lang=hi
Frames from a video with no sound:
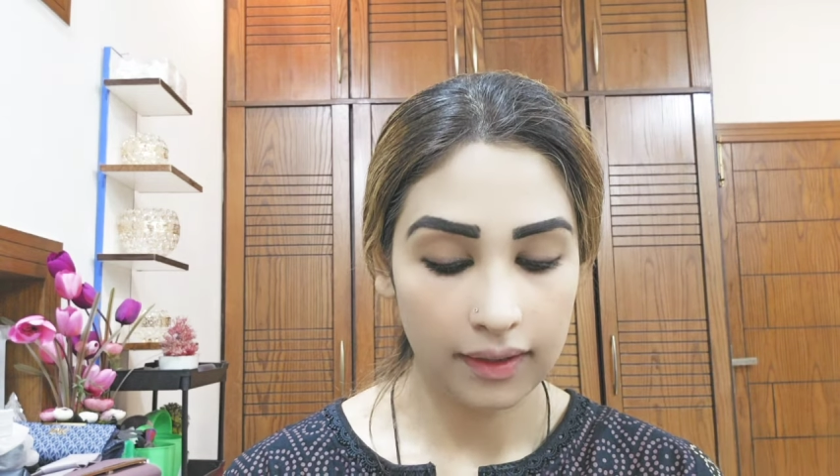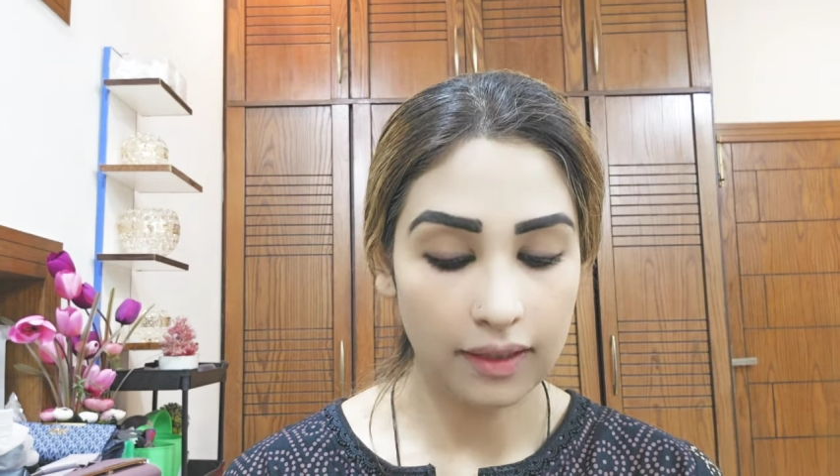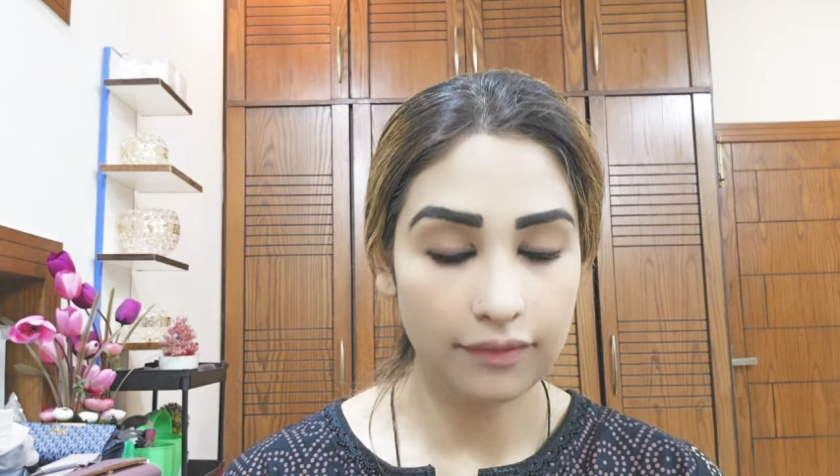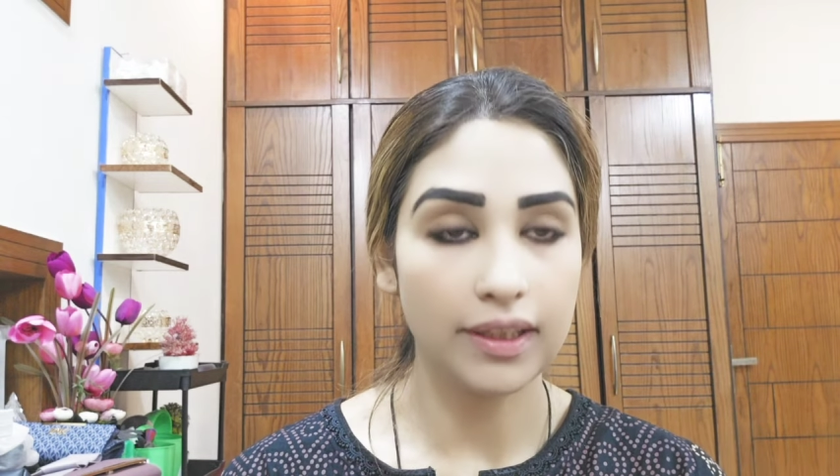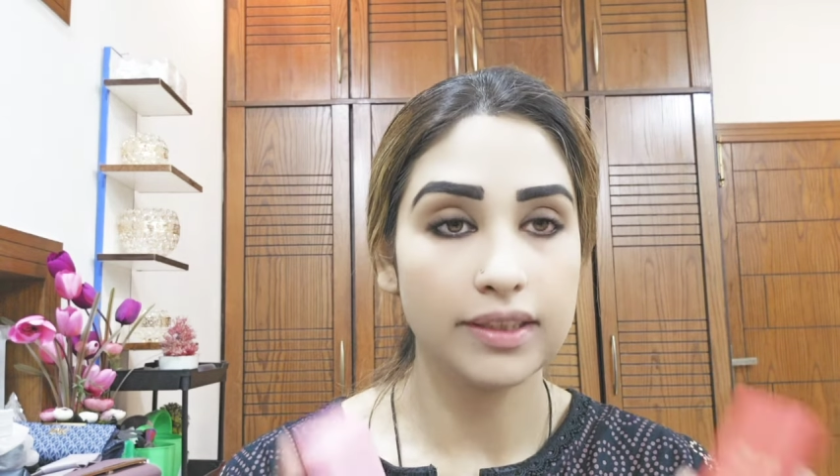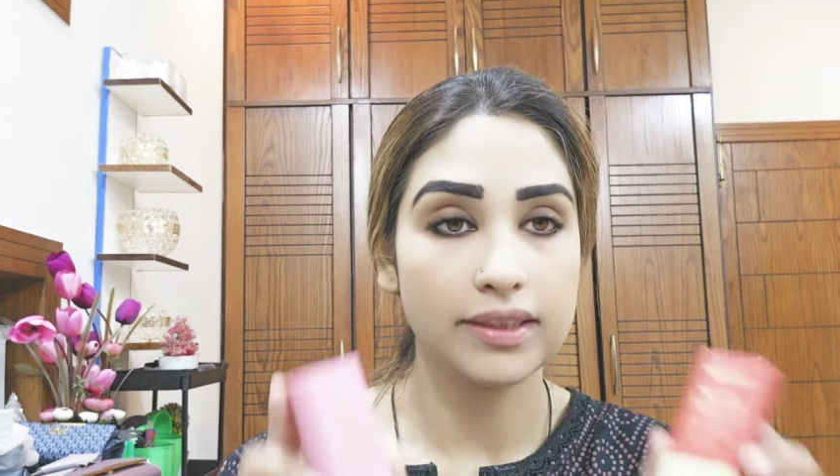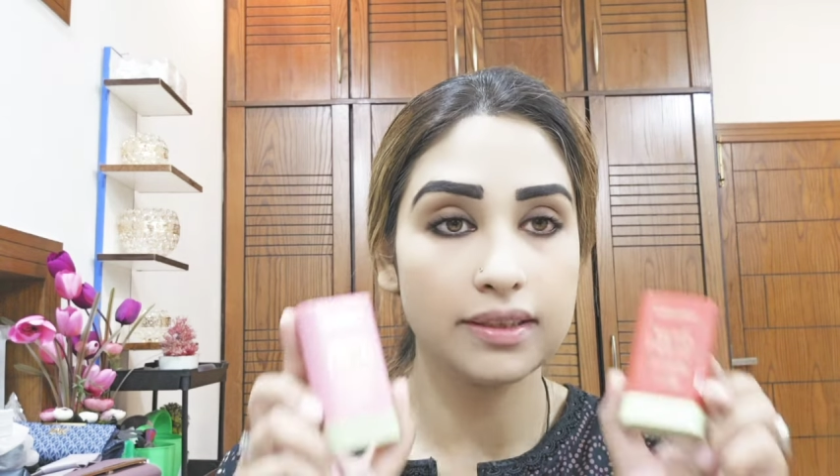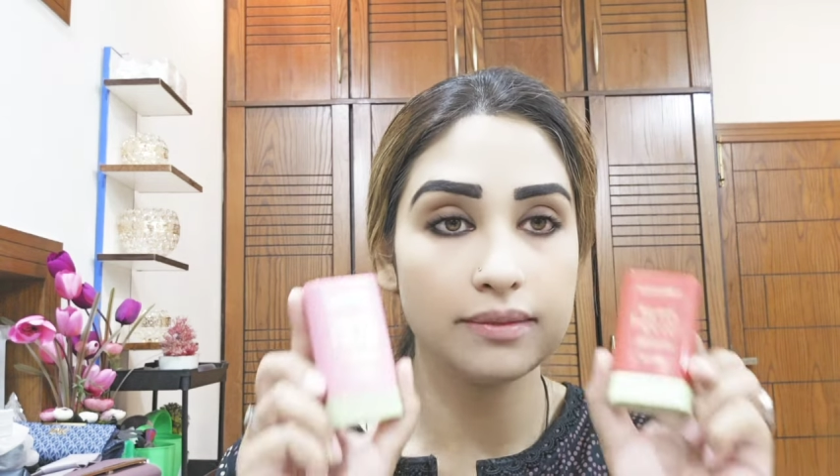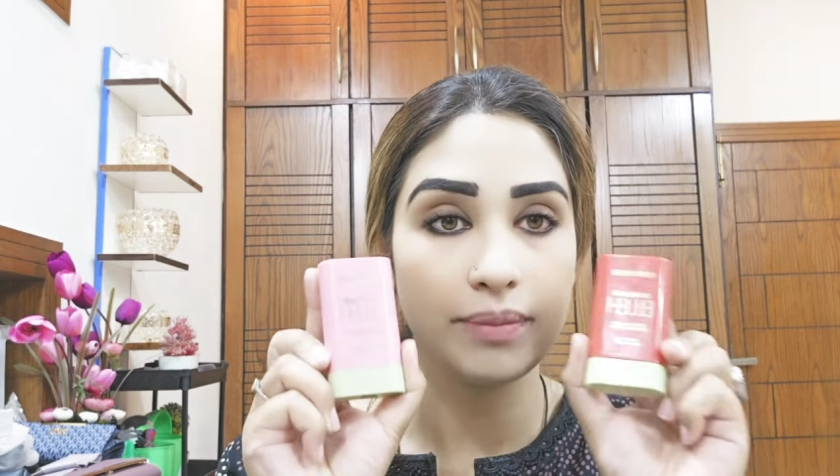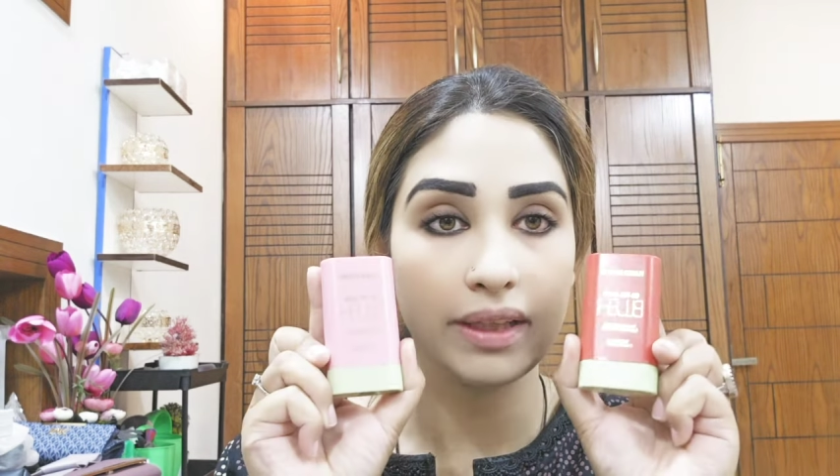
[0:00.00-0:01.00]
कल
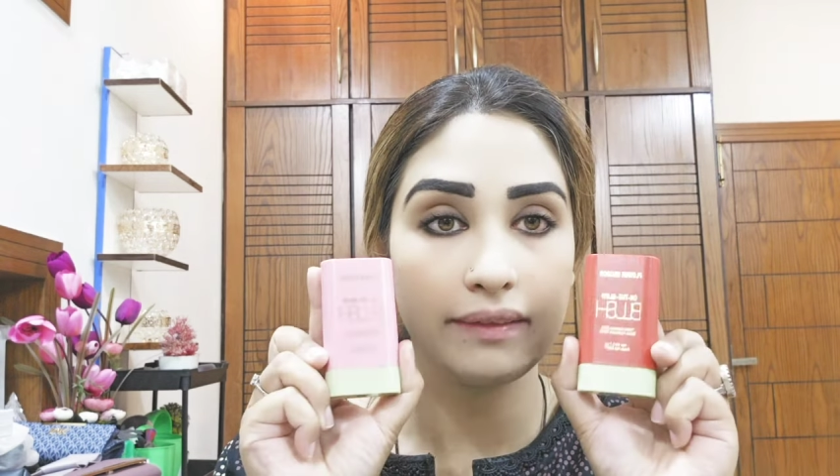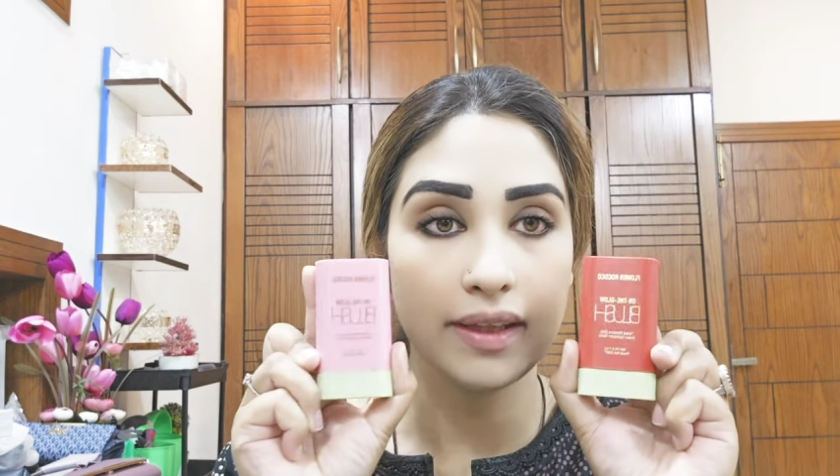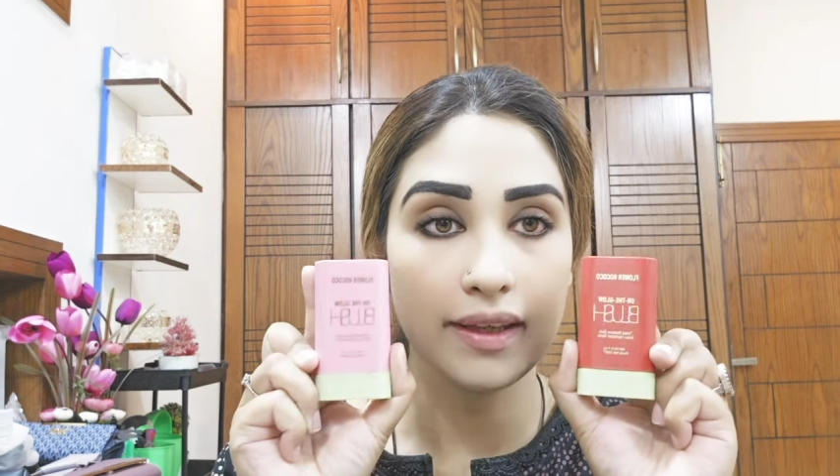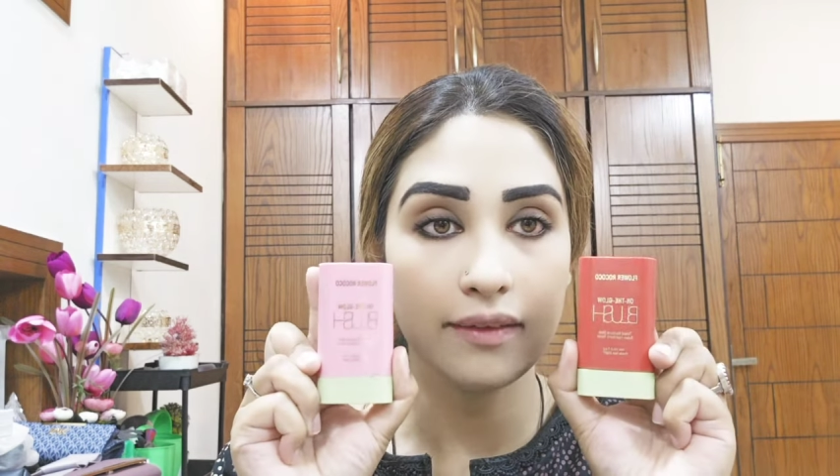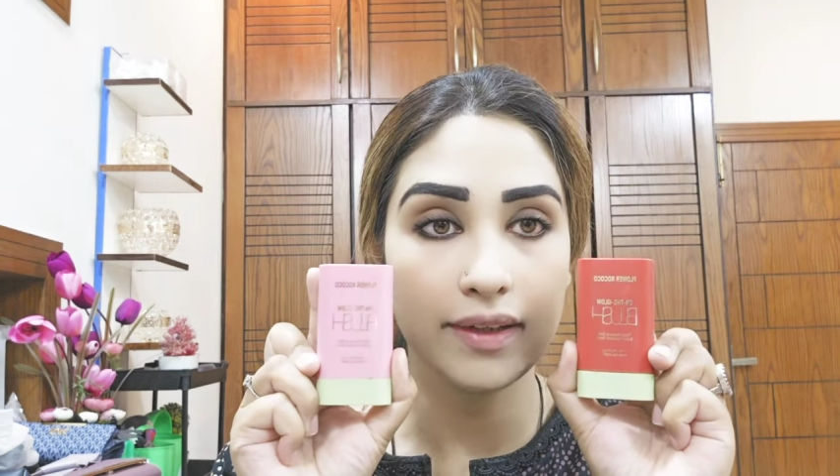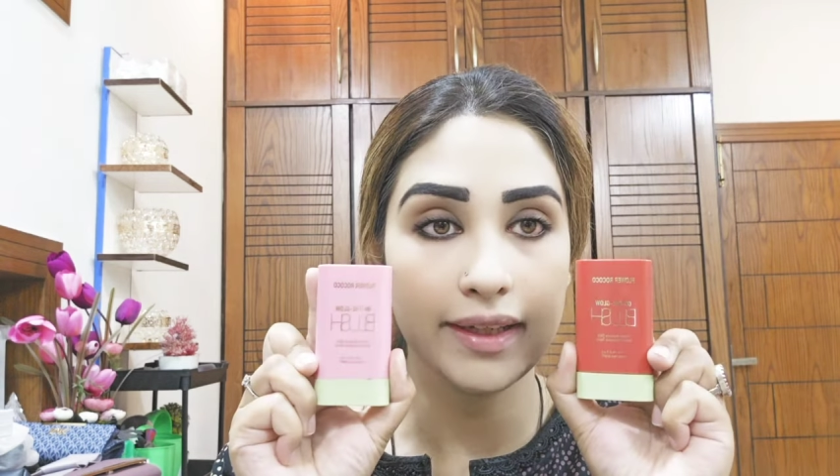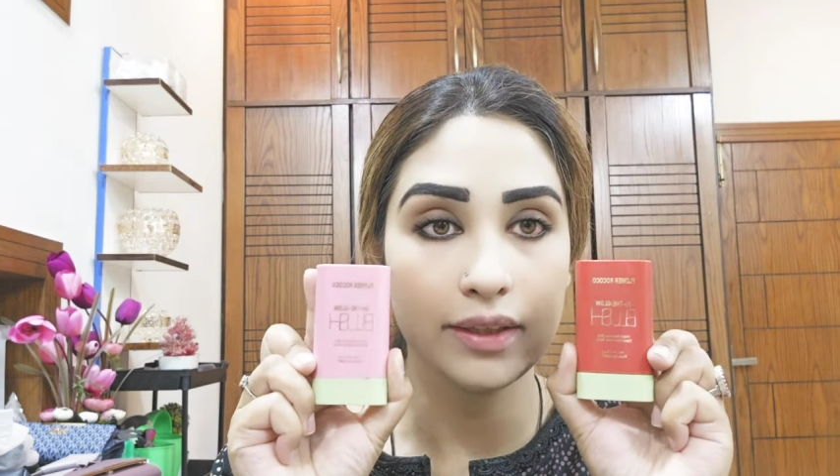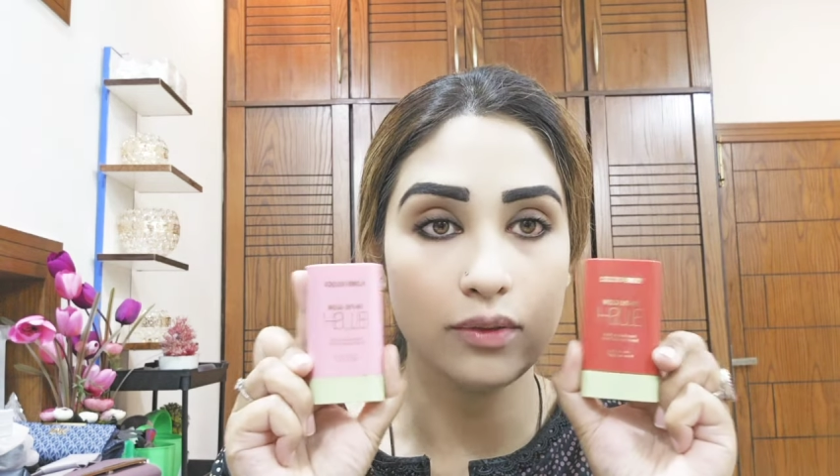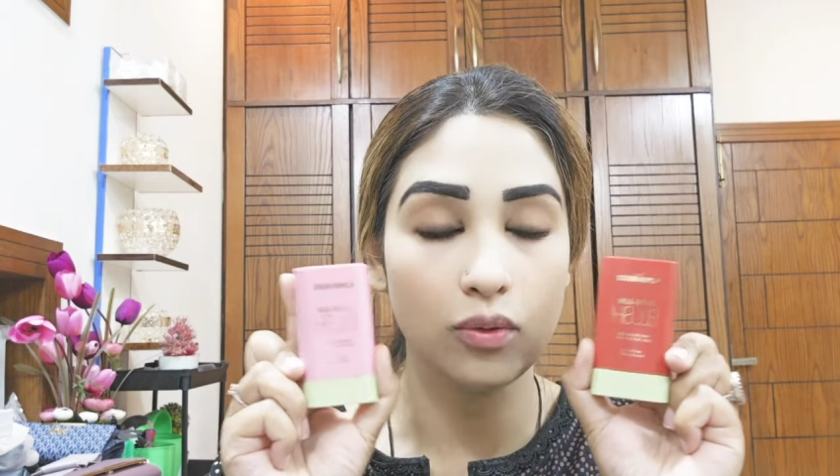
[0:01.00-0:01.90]
फ्रेंड्स पिक्सी के वाले